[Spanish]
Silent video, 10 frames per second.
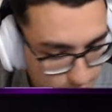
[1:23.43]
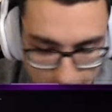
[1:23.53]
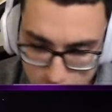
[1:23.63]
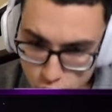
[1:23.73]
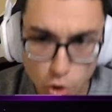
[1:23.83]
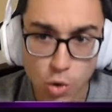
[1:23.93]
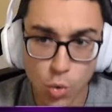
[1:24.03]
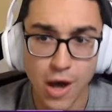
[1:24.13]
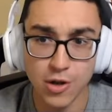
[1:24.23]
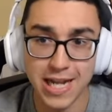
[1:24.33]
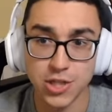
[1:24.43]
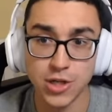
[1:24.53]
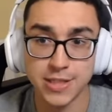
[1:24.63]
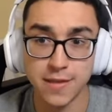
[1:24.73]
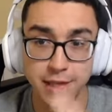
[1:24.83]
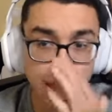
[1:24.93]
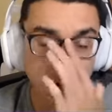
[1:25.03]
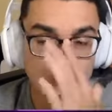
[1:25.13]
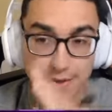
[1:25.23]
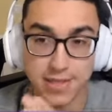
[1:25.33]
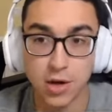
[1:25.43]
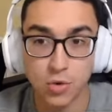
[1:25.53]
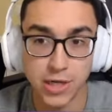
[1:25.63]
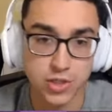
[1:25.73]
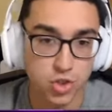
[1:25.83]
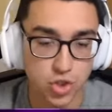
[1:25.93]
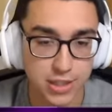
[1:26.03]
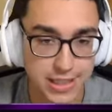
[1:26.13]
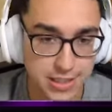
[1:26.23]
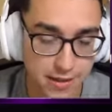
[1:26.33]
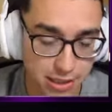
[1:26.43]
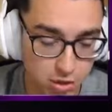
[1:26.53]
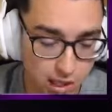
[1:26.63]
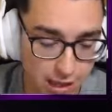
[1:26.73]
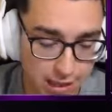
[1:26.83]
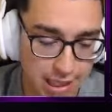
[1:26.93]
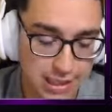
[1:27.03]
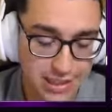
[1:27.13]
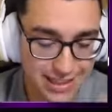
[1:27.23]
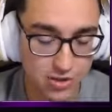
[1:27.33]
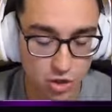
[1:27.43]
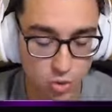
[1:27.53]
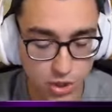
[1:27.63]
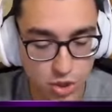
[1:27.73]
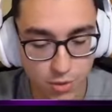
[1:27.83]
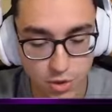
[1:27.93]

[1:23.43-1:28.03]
Solo he jugado en las horas de directo, ya sabéis que hago unas dos horitas de directo cada día, tanto en Twitch como en